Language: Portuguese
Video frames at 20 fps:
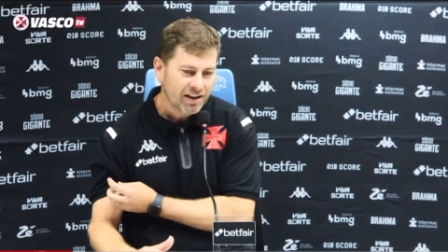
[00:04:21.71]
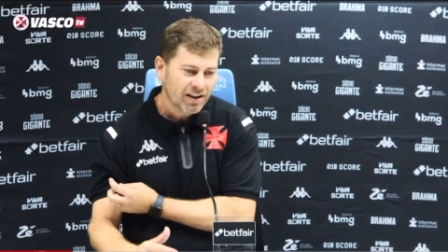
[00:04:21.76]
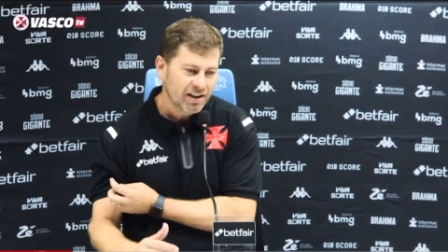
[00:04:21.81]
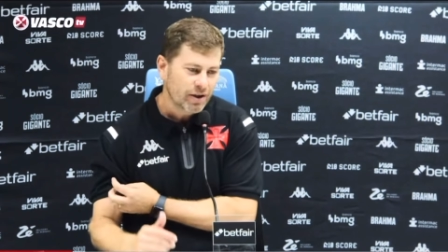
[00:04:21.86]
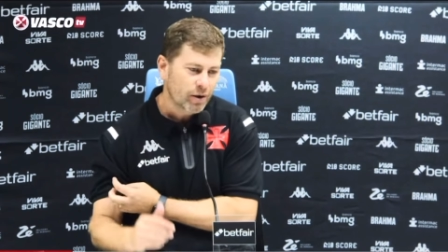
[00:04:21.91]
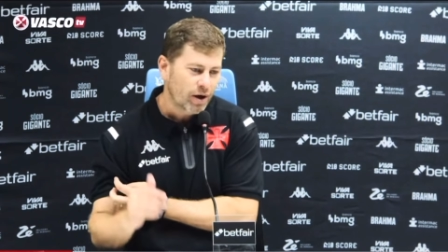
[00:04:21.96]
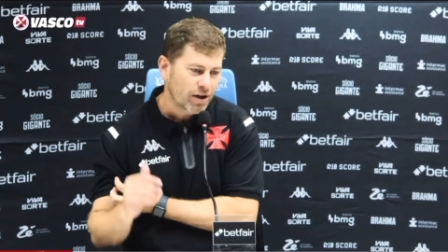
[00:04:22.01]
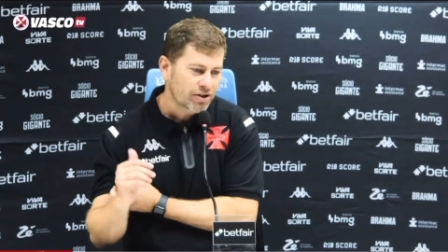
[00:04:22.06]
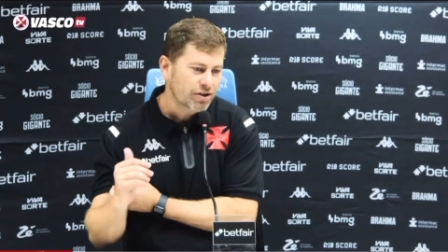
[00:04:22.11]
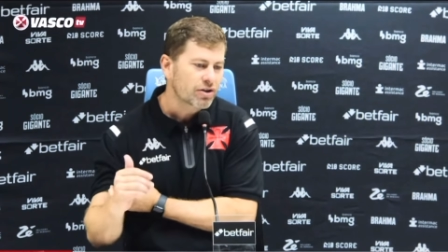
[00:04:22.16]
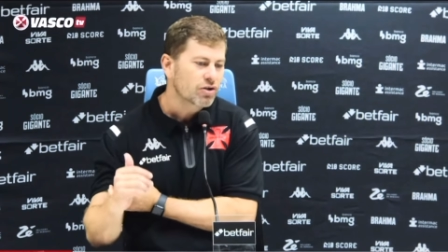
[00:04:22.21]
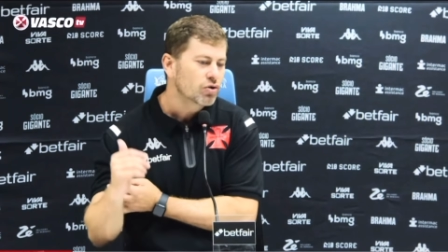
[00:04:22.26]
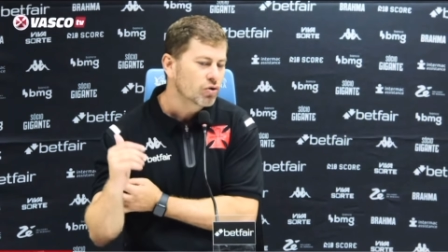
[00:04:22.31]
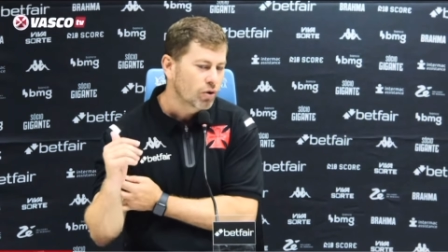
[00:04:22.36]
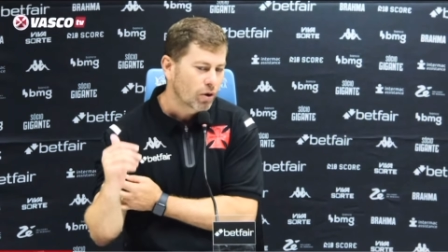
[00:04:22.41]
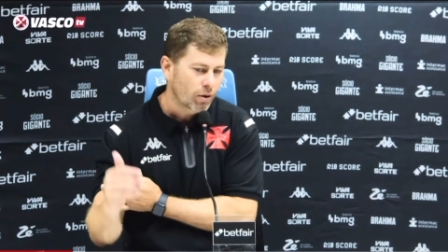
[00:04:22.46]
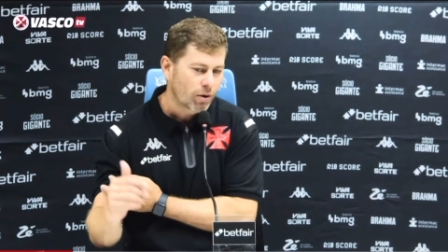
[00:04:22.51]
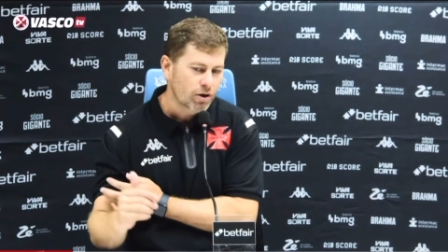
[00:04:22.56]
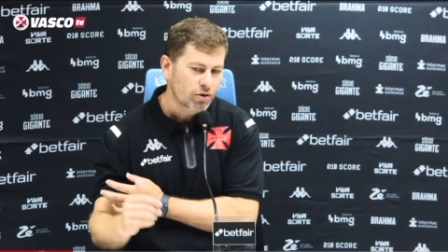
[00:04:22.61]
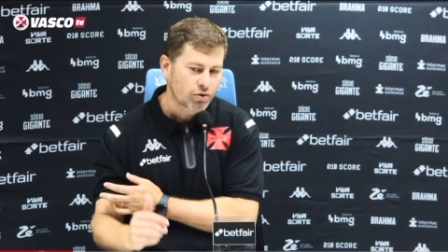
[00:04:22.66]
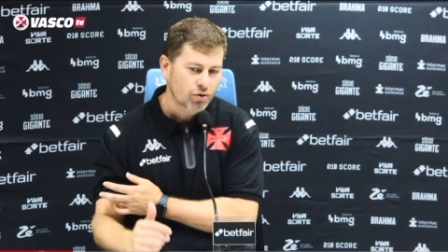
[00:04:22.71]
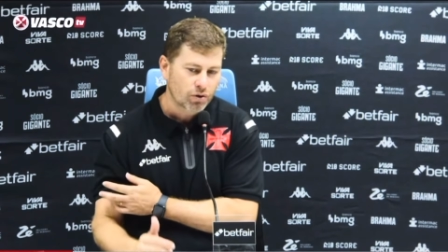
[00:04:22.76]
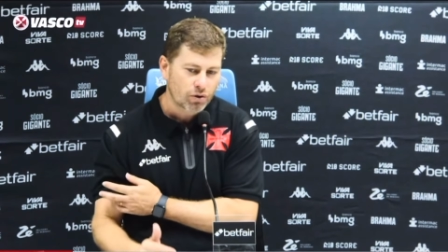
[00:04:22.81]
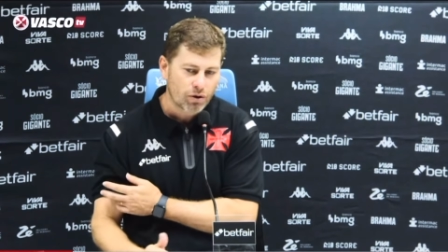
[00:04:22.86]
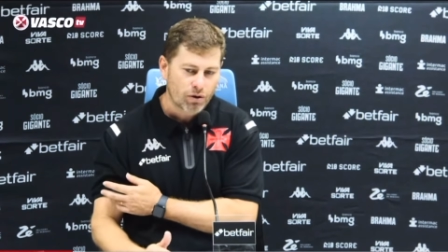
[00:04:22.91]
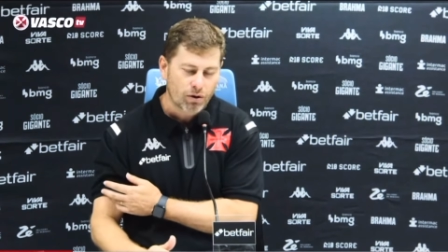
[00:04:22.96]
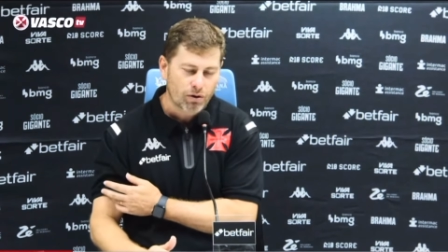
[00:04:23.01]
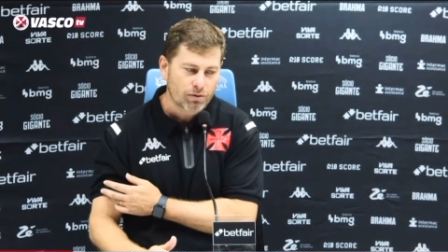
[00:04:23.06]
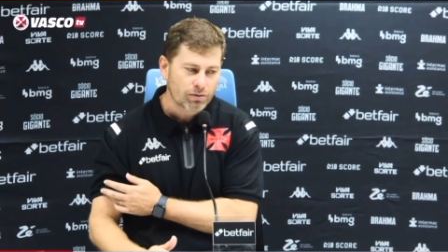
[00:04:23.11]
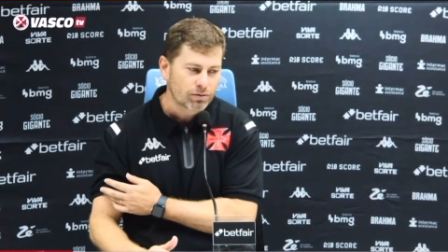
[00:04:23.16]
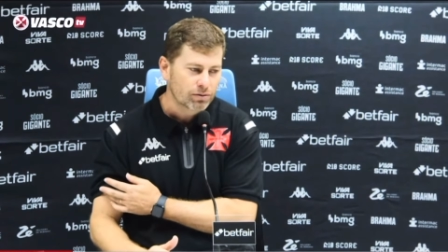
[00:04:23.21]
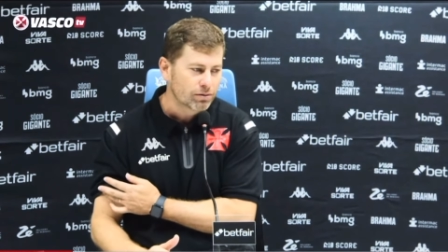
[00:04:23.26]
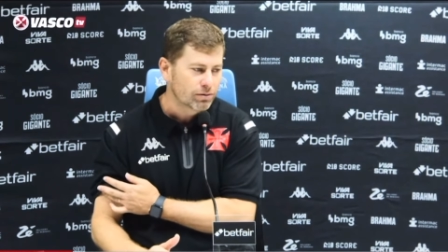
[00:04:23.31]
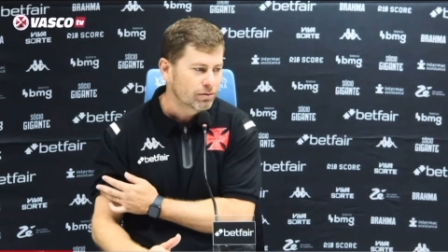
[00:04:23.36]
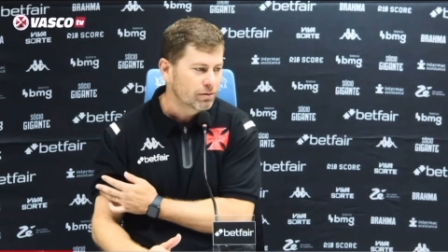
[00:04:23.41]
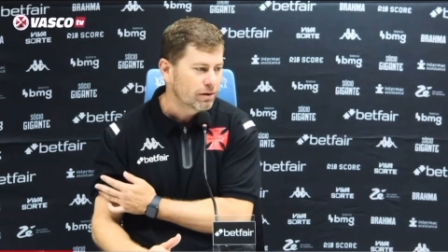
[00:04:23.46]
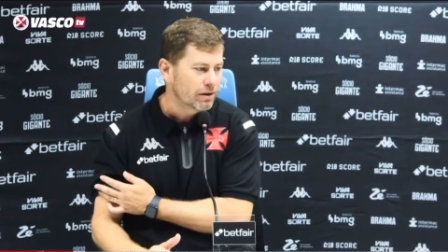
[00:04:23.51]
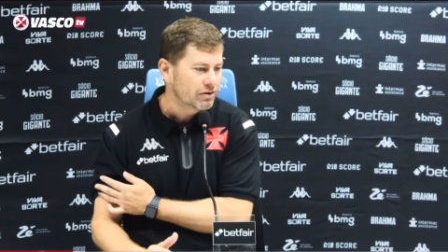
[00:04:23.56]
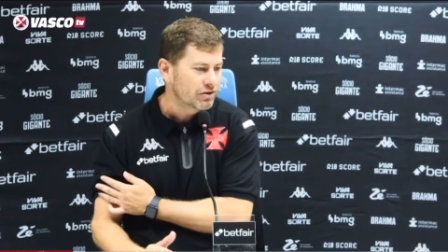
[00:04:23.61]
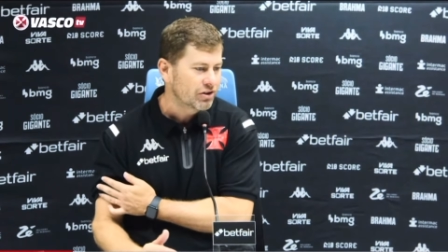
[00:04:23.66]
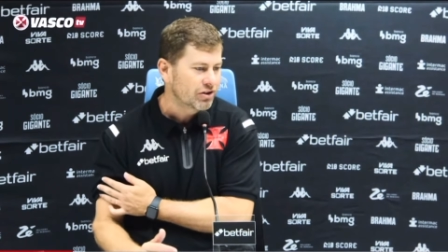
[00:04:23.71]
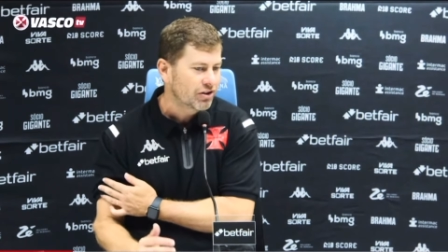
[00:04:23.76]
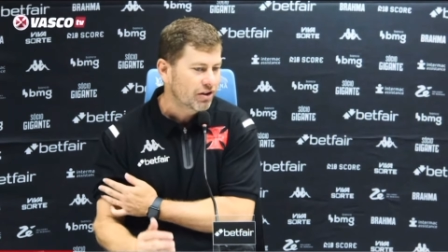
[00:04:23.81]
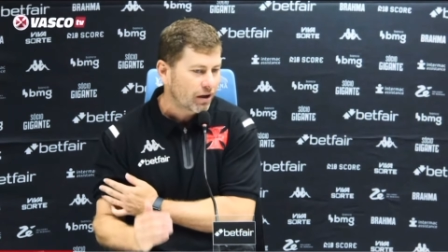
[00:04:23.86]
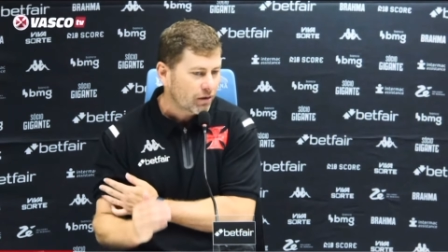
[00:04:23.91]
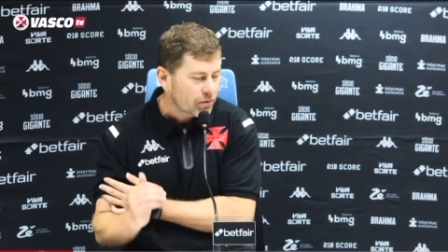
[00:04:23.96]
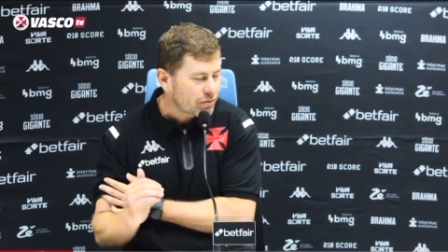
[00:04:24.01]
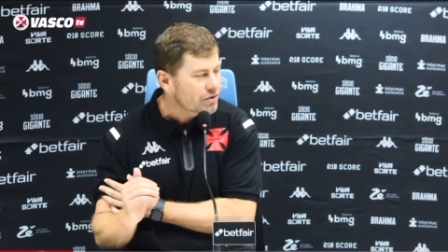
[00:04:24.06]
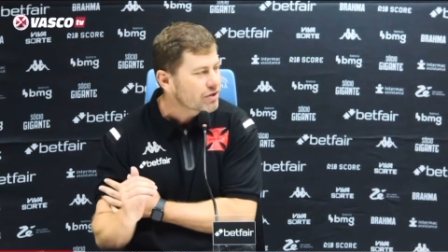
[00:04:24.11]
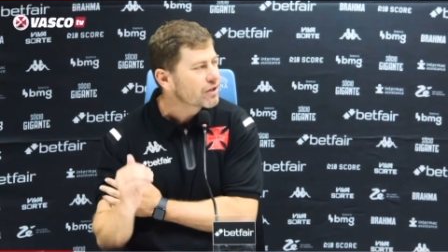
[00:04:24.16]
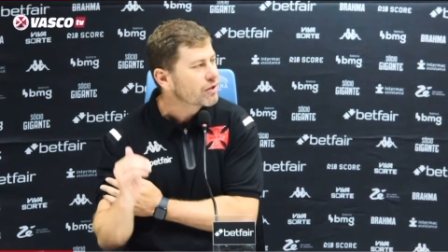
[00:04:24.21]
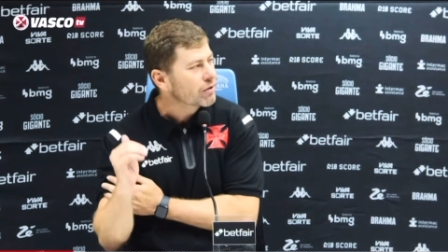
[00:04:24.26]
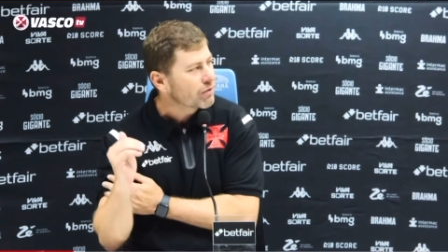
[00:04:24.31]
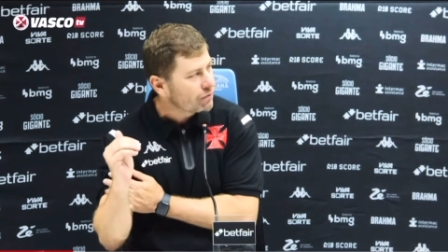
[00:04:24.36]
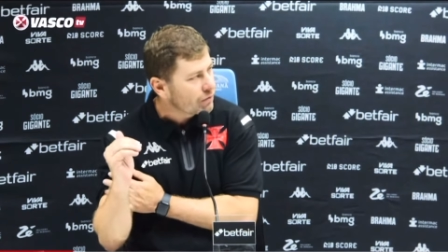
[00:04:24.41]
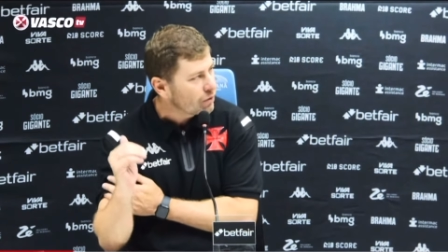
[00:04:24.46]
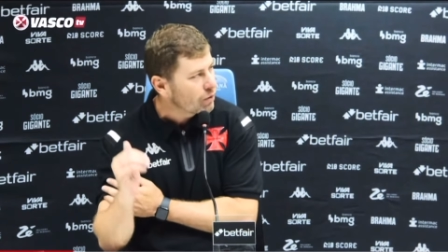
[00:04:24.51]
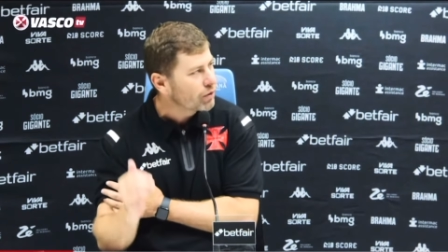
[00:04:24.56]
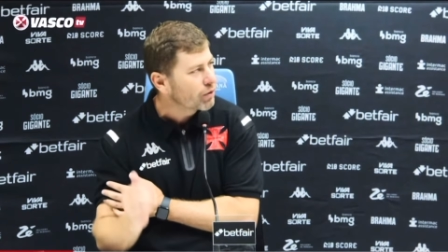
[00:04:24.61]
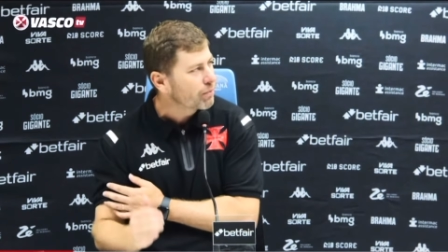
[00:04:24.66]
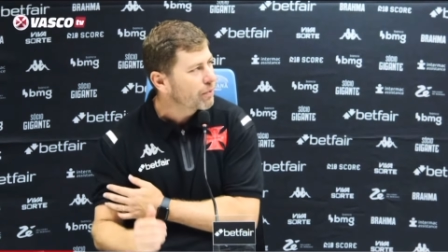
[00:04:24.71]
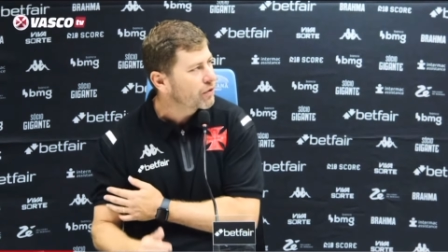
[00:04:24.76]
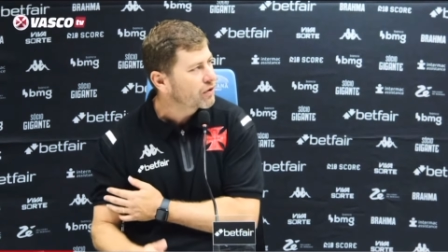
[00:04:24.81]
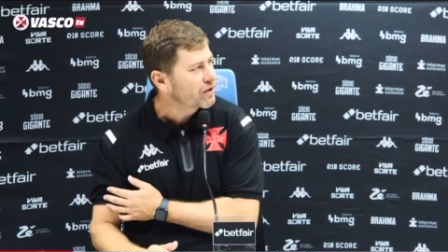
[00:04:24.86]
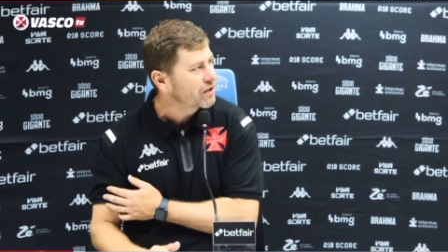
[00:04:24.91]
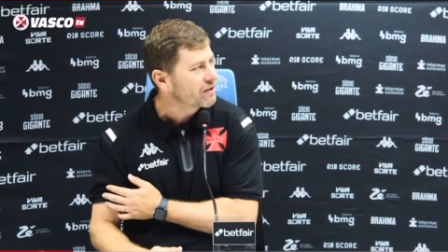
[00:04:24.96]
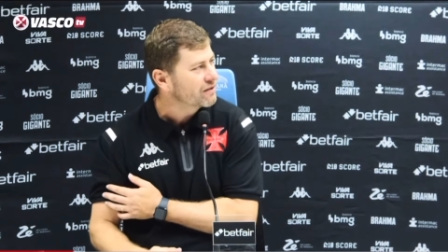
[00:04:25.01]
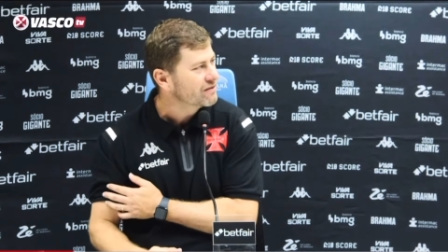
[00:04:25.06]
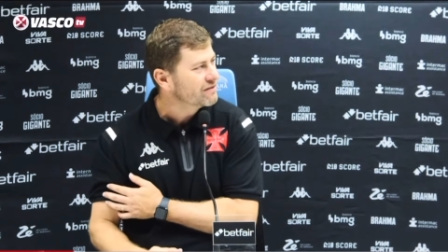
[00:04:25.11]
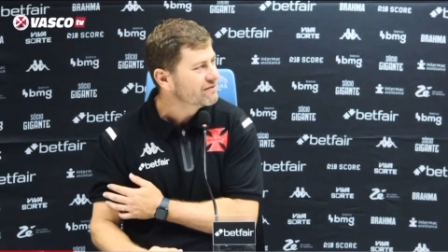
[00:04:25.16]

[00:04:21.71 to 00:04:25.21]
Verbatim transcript: e, eu acho que jogo a jogo a gente está conseguindo evoluir um pouquinho.